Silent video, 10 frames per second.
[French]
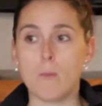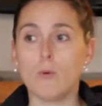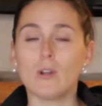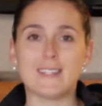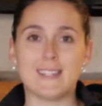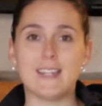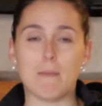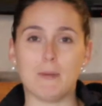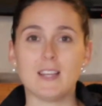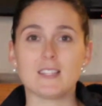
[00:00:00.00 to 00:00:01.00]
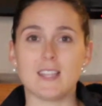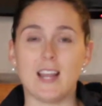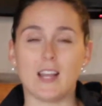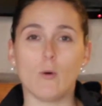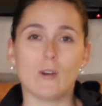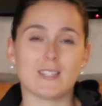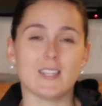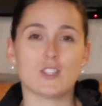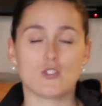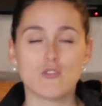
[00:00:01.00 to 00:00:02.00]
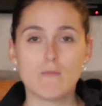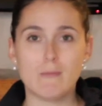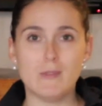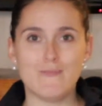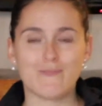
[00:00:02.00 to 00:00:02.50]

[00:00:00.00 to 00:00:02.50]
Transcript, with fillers: pour laisser de la place à la croissance du bébé.